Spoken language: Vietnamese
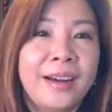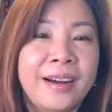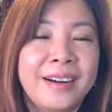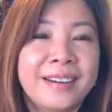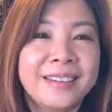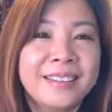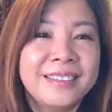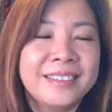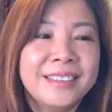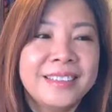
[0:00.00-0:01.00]
à,
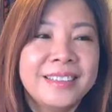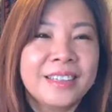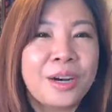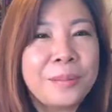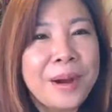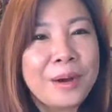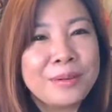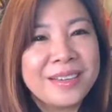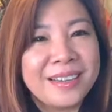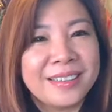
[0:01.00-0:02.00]
có bao
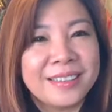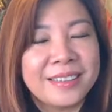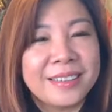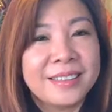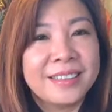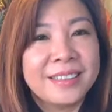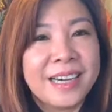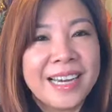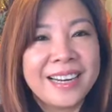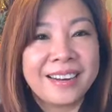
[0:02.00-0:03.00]
giờ
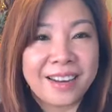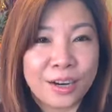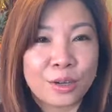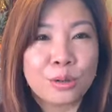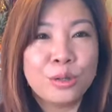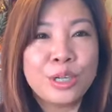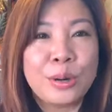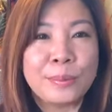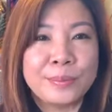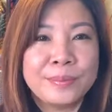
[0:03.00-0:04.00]
hay là lần cuối
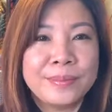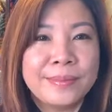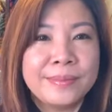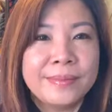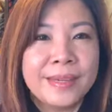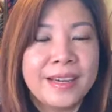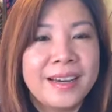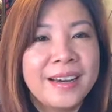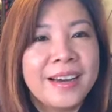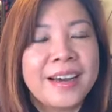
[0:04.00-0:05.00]
cùng
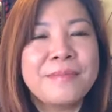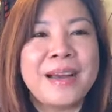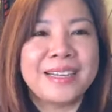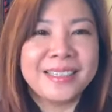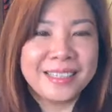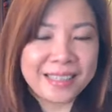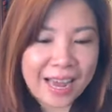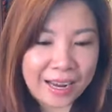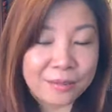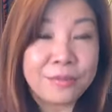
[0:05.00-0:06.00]
các bạn nhìn
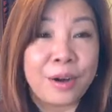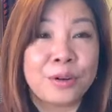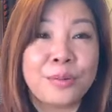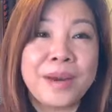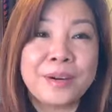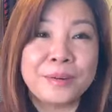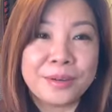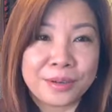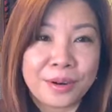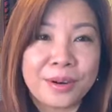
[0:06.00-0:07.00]
thẳng vào đôi mắt của
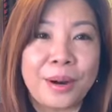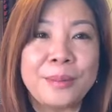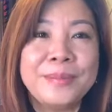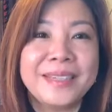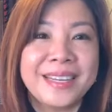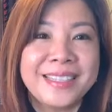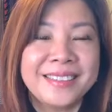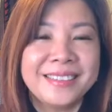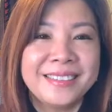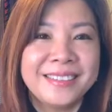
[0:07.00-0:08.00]
người khó ngẫu mình hay
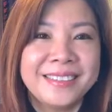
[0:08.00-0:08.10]
chưa